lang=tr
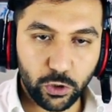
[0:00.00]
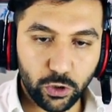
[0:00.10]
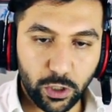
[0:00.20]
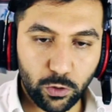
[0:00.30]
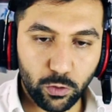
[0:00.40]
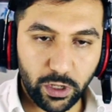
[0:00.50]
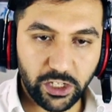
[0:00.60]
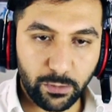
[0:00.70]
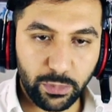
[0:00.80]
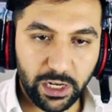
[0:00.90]
Şurada
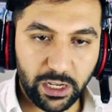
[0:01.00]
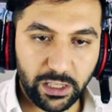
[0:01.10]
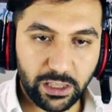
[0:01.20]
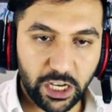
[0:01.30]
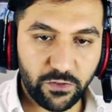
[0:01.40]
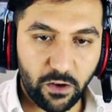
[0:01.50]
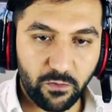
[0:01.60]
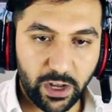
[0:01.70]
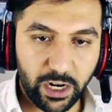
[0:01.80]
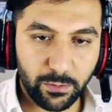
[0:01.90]
kullanacağım bir adet daha
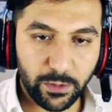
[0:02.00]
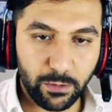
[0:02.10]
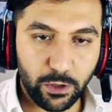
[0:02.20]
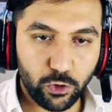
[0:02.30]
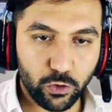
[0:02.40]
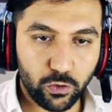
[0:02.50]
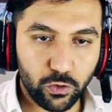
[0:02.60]
şifam var elimde mevcut.